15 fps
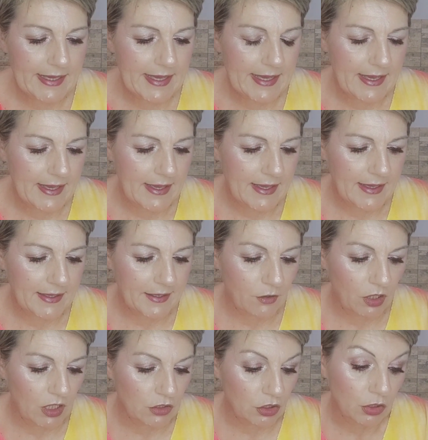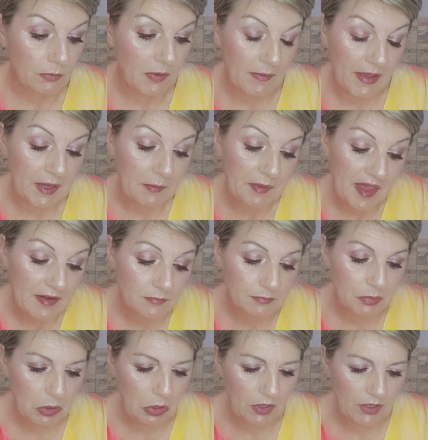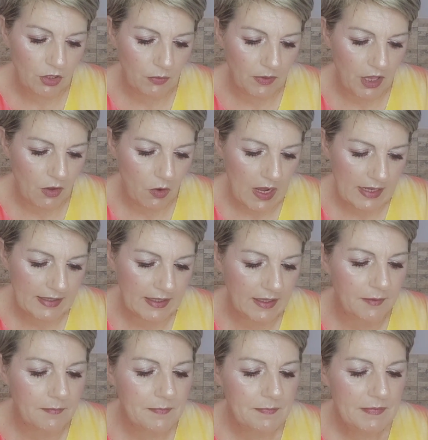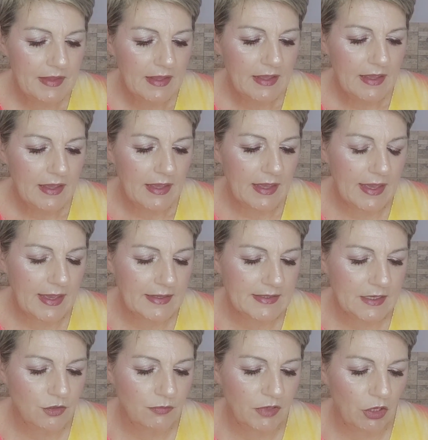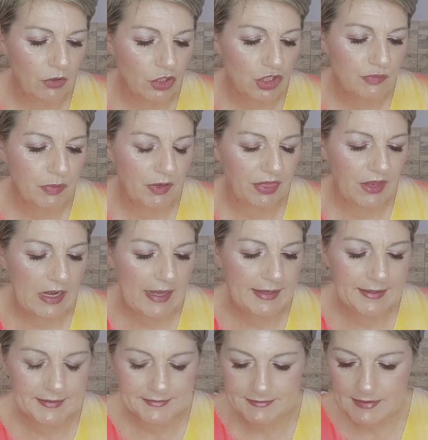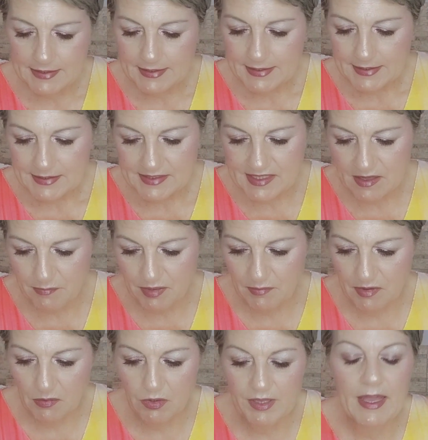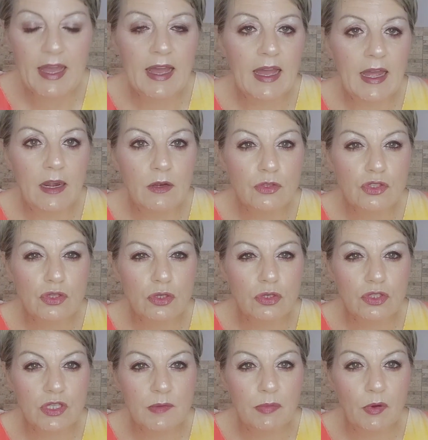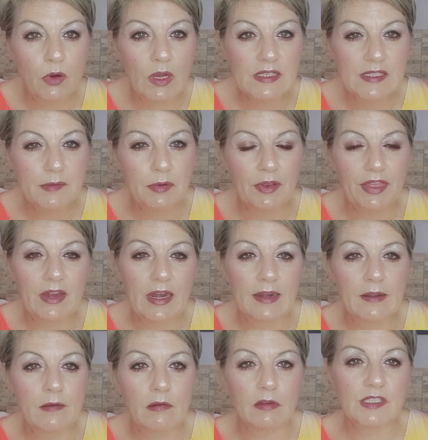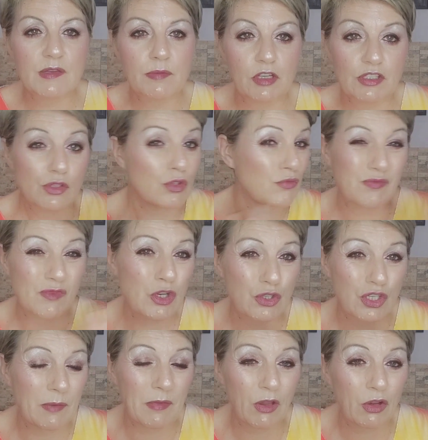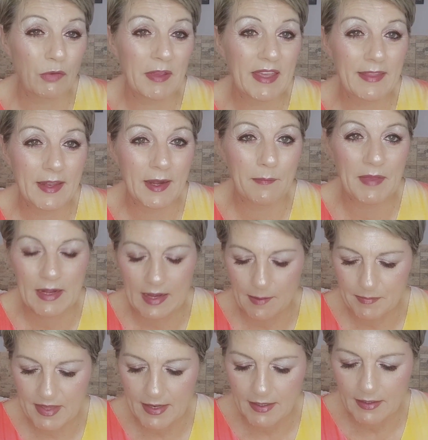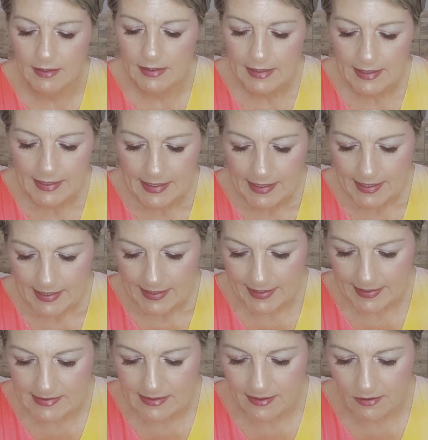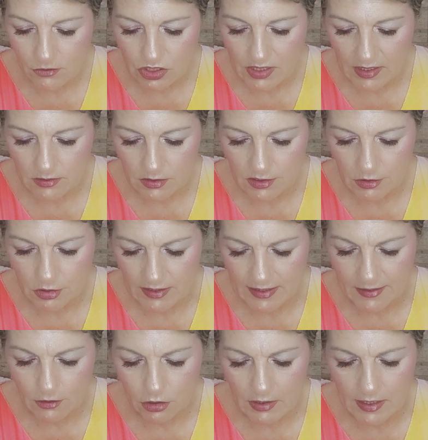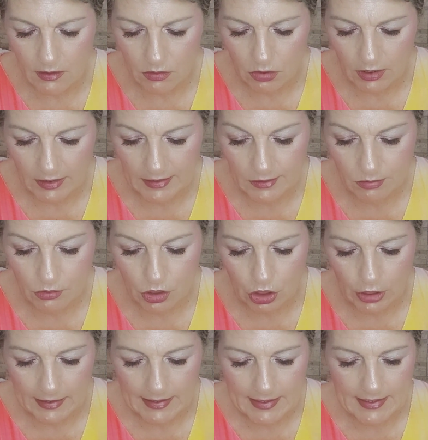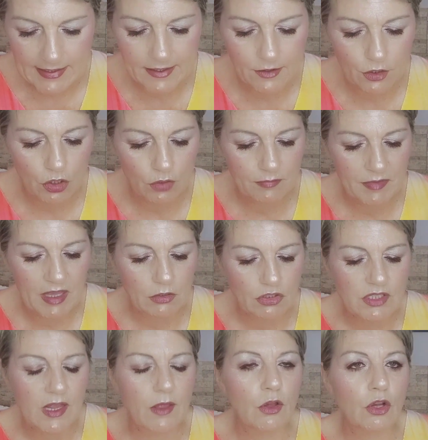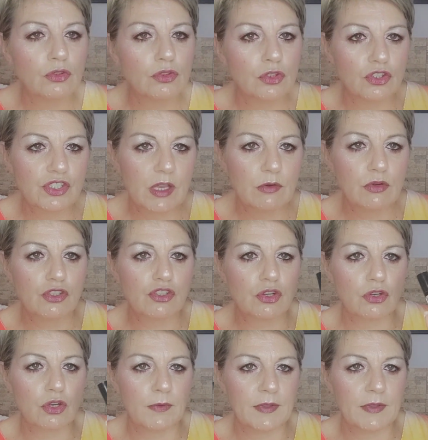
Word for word: eh, creo que el tono me va a ir bien, por lo que yo veo aquí. Es el número 2, porcelana. Siempre me voy a los tonos tipo así, porcelana o algo así, porque son los que mejor me quedan a mí en la piel. Y este de Costa Carol, el corrector líquido, me ha costado 2,99 euros,